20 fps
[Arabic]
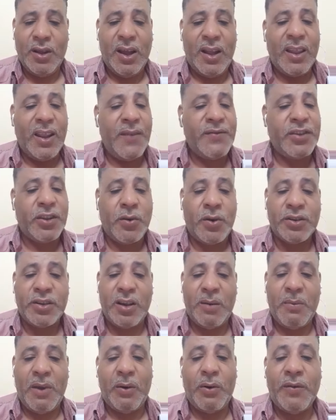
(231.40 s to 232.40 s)
انا نفسي
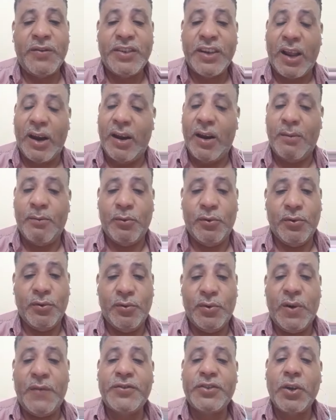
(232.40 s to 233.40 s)
اتواصل معاه ونفسي اكلمه
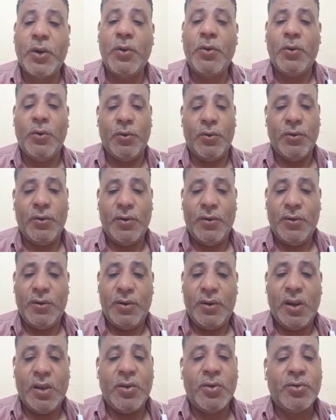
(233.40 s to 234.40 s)
ونفسي اقول له
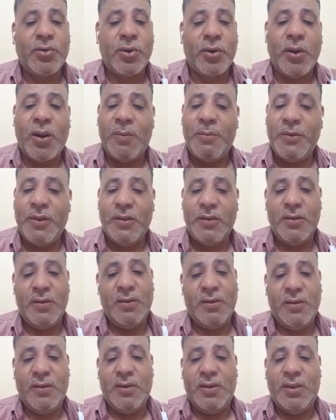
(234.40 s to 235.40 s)
يا دكتور رامي
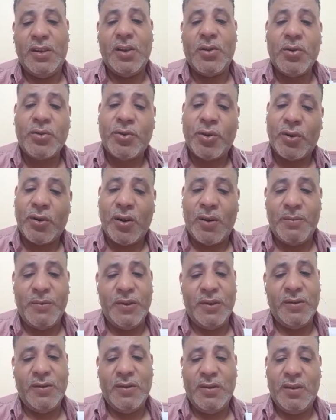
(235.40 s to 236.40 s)
يا دكتور رامي
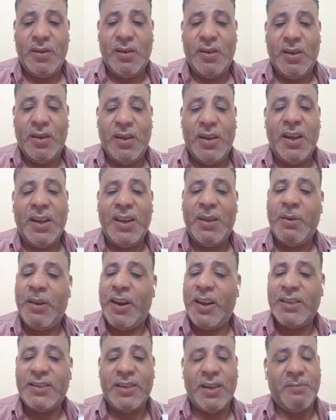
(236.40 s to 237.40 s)
احنا
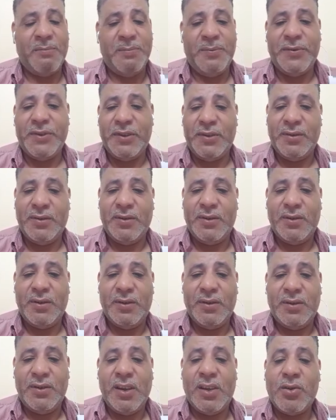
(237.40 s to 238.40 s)
مالناش ذنب
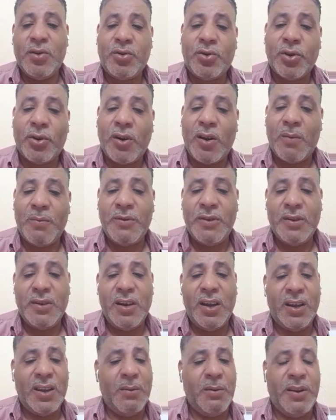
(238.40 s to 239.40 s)
يا دكتور رامي
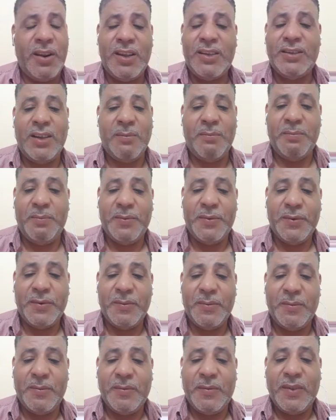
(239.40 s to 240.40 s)
احنا مالناش ذنب
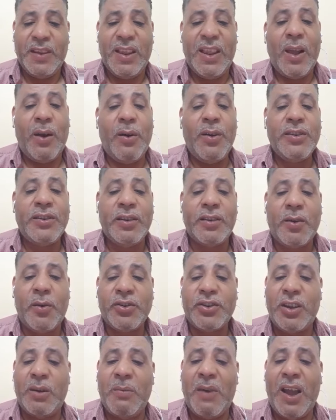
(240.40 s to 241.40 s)
لو عايزنا
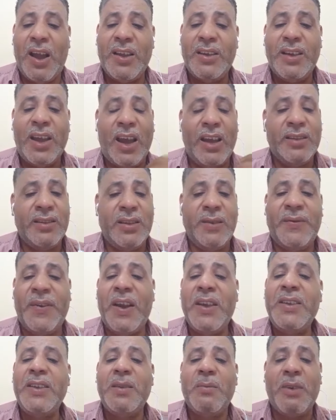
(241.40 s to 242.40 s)
نتواصل مع اي حد
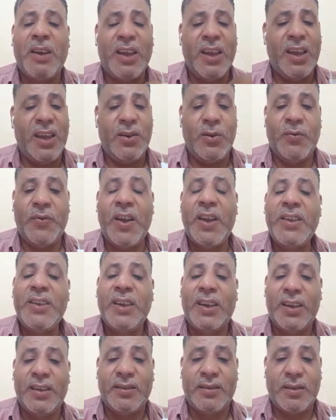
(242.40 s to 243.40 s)
في اي مكان وفي
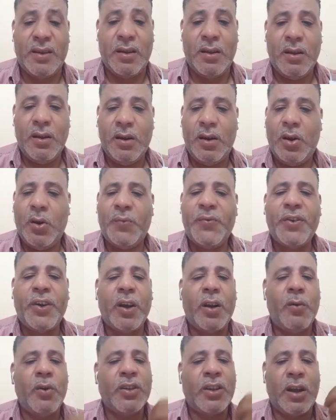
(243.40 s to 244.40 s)
اي حته لو في
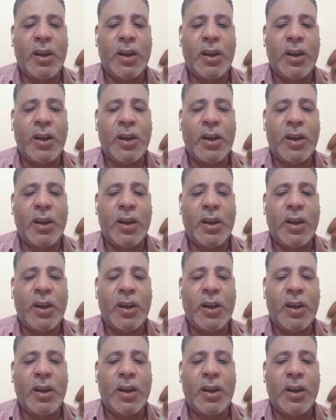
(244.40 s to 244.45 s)
قنوات